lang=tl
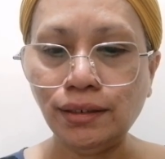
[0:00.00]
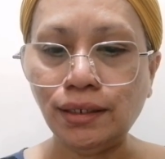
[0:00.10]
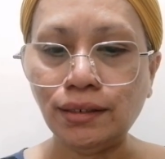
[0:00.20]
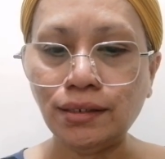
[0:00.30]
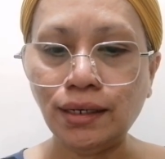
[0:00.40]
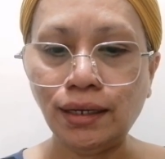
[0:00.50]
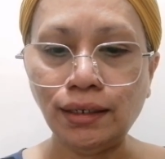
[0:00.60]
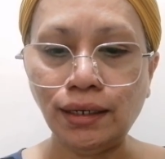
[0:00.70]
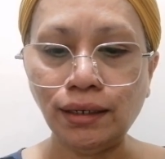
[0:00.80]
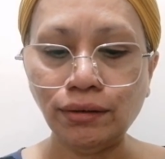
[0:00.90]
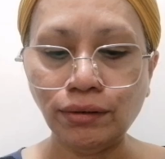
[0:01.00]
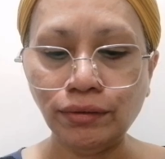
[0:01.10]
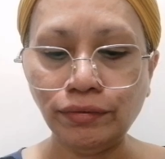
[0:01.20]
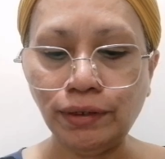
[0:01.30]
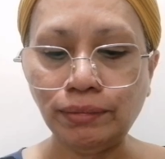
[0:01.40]
GC and then
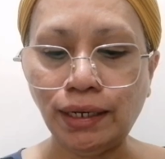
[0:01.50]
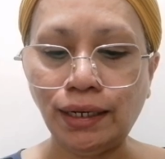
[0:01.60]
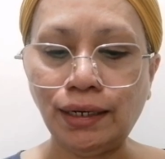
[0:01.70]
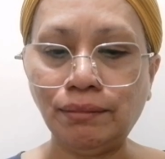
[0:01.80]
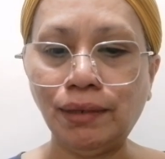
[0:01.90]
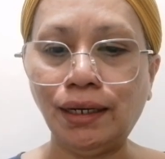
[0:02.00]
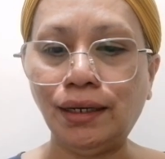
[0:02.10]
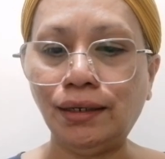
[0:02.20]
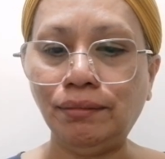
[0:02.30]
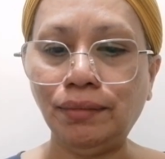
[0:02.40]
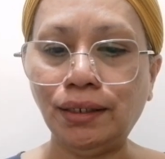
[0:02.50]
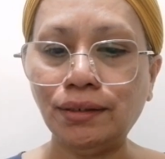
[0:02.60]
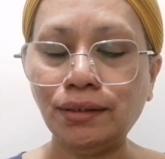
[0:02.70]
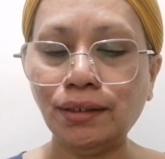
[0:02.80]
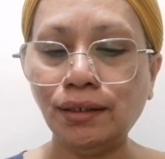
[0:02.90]
i-confirm na yan ng mga
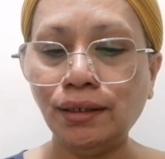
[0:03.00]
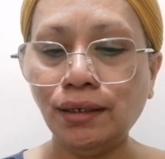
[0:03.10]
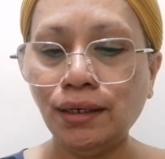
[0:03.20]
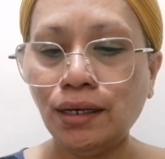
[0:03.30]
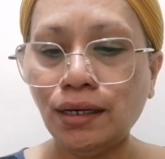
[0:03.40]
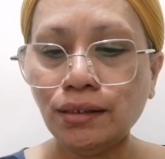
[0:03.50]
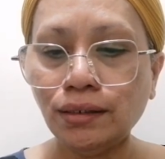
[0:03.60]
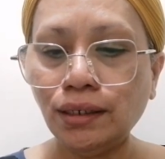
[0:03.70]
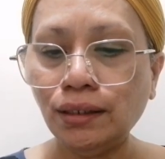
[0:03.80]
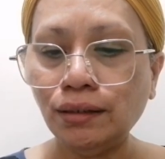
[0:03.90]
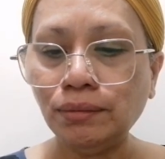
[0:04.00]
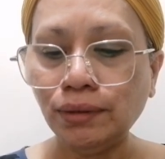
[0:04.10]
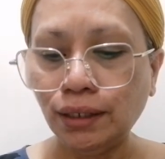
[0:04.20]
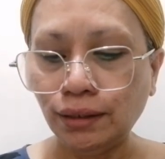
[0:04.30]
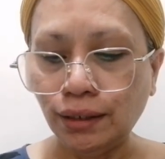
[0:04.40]
admins. So, dito
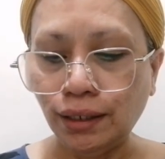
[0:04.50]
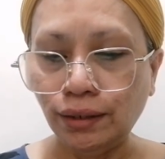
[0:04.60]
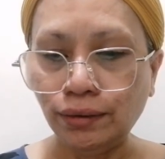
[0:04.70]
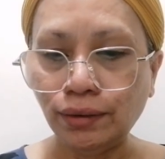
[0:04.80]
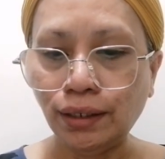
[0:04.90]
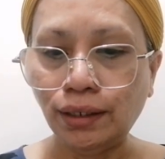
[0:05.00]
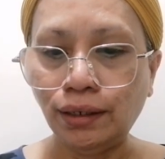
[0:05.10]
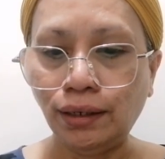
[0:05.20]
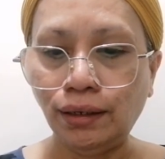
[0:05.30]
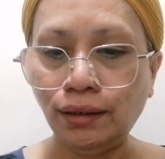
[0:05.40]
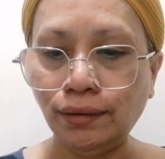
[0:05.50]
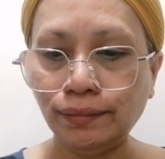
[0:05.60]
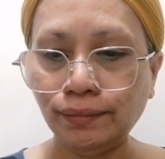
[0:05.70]
muna tayo kay